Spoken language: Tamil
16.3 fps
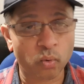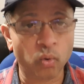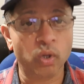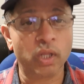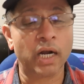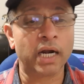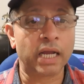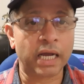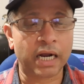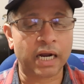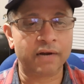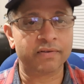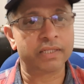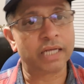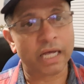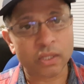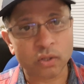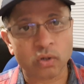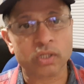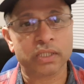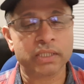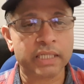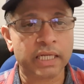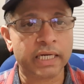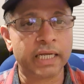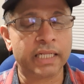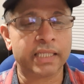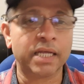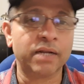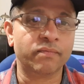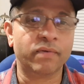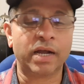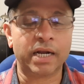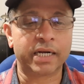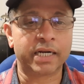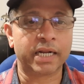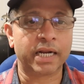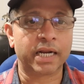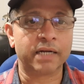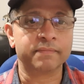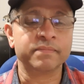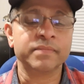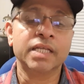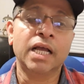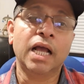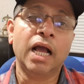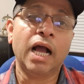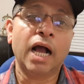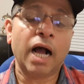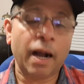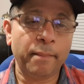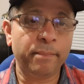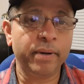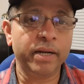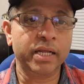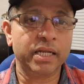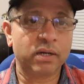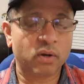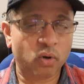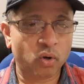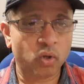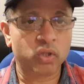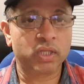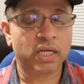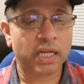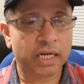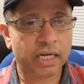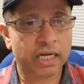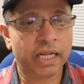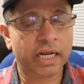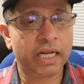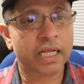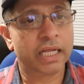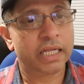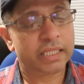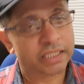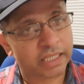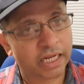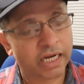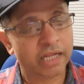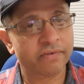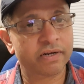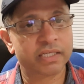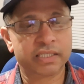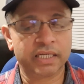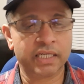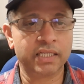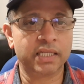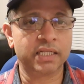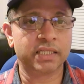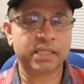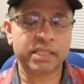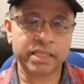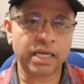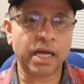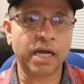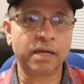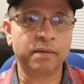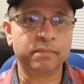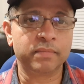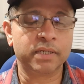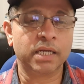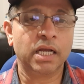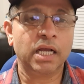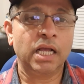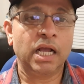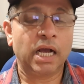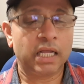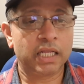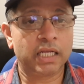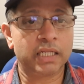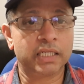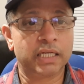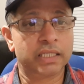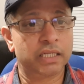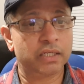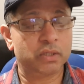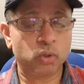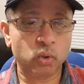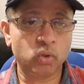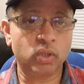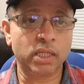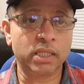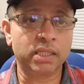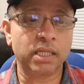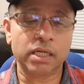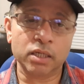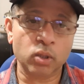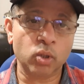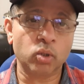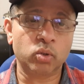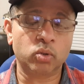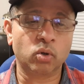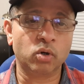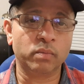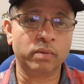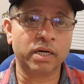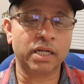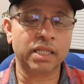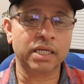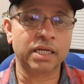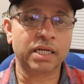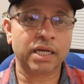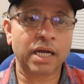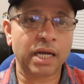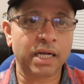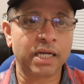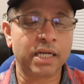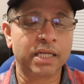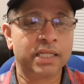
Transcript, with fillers: கூடுதலான ஆட்கள் வந்து அது ஒரு சிந்தனையாக தான் வாழ்கிறார்கள் அப்படி கொத்த நிலையில் தலைவர் செய்த தியாகம் அதாவது அந்த யுத்தத்தை பண்ணுறதுக்காக